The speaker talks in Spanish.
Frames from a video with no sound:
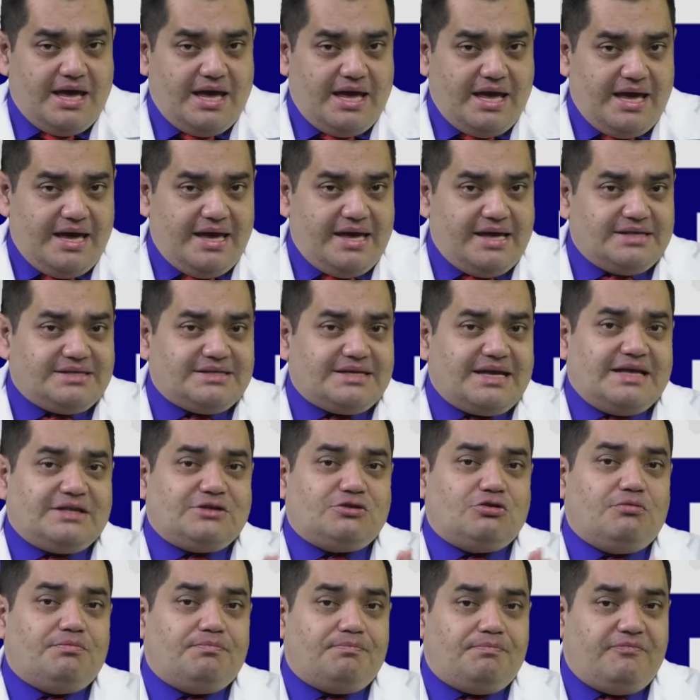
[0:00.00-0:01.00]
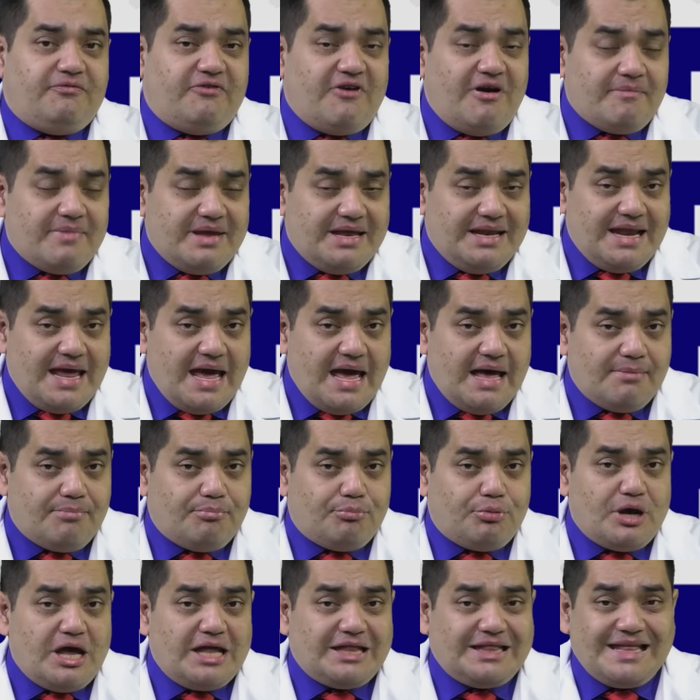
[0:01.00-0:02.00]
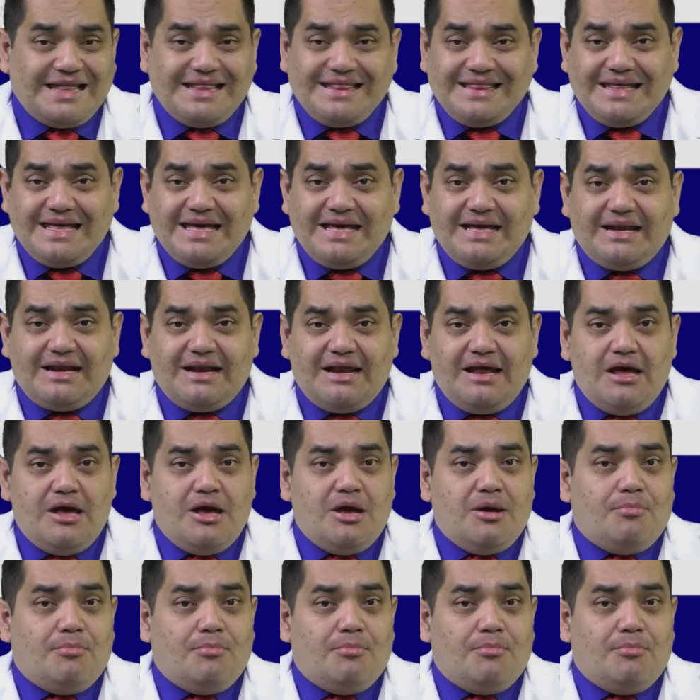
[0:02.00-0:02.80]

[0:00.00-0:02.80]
es que su familiar pueda tener,